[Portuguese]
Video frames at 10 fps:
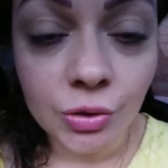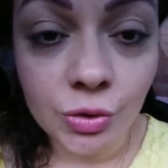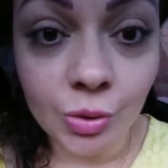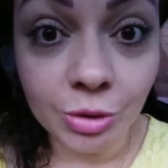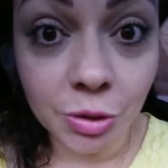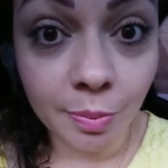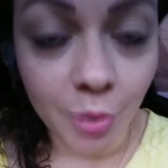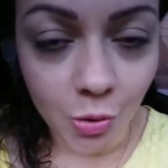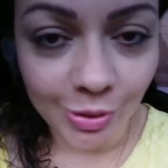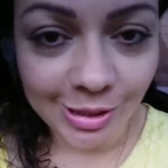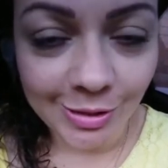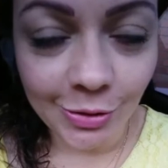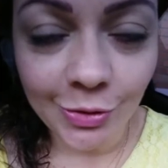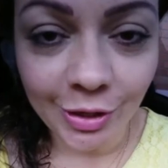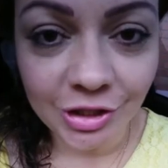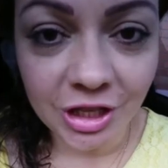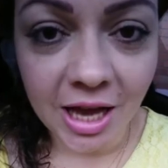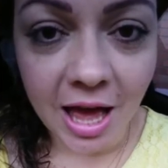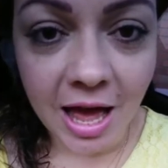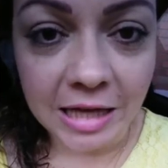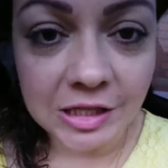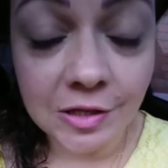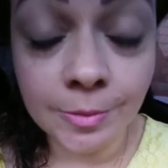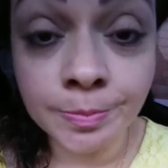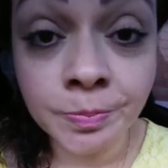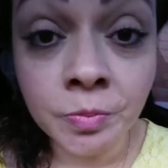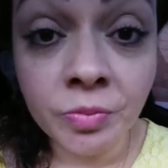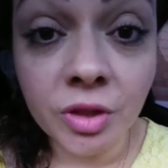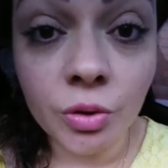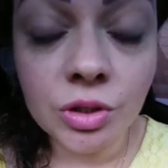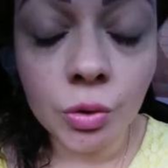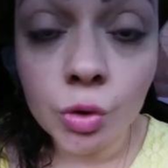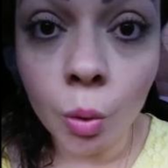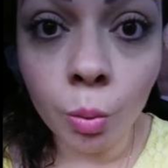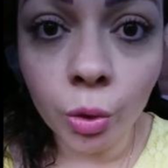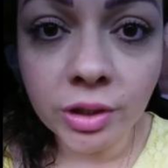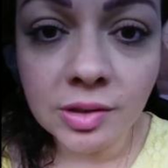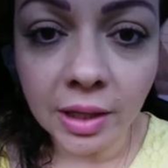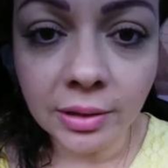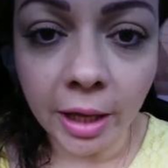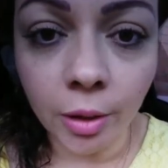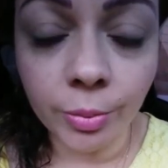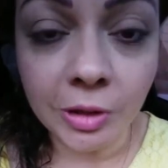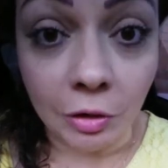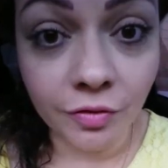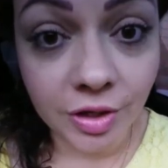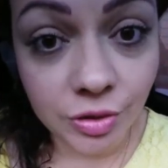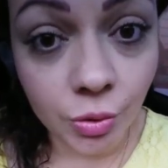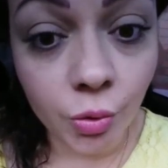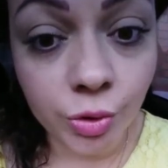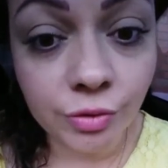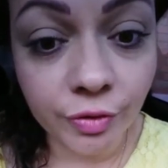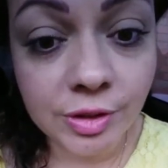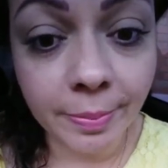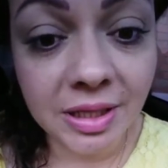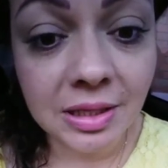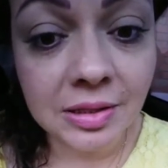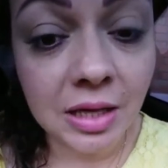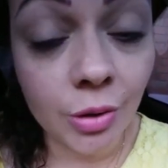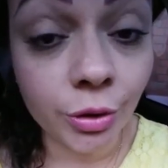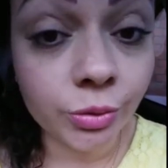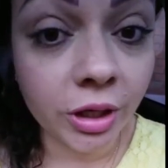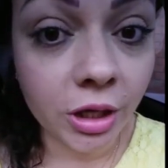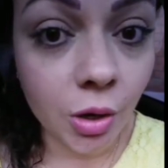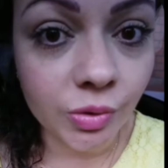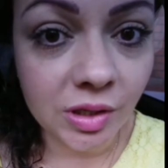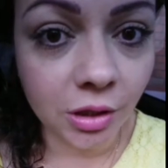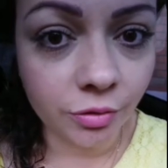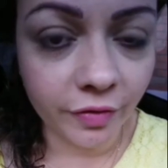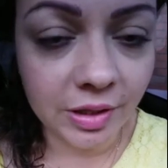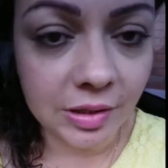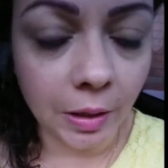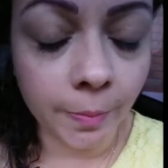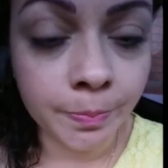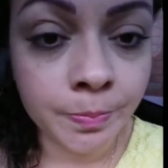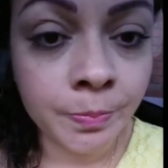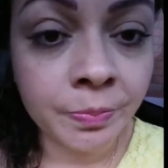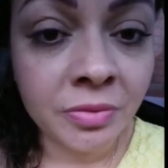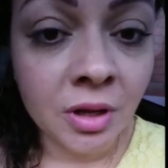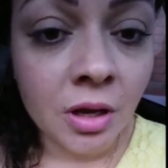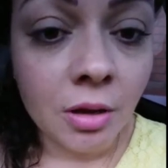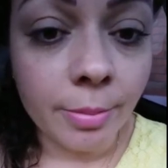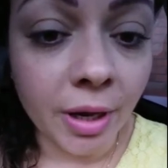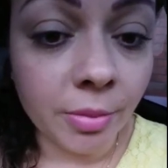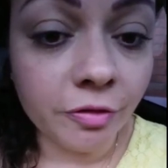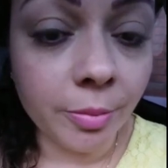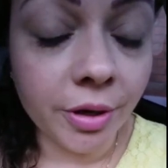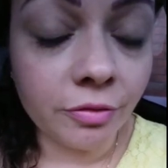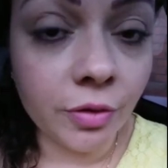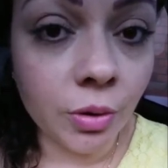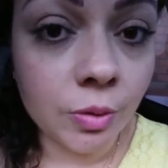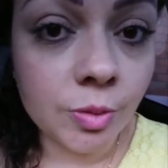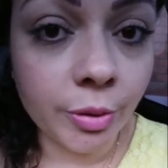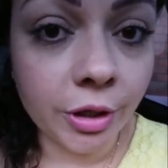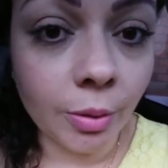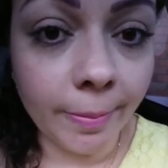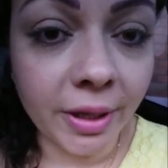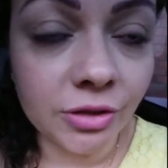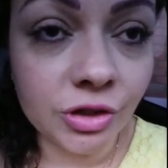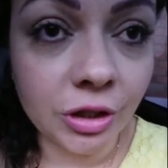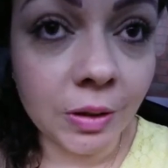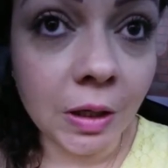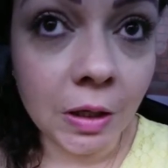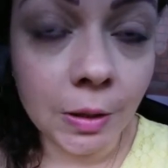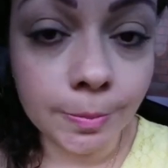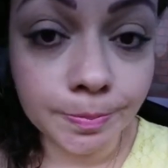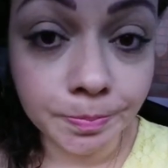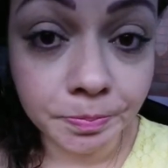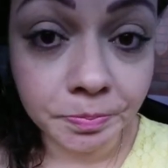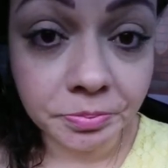sou esposa, sou dona de casa. Então assim, eu sou muito sem tempo e talvez se o curso fosse presencial eu não teria conseguido fazer. Para mim foi maravilhoso porque eu aprendi que hum,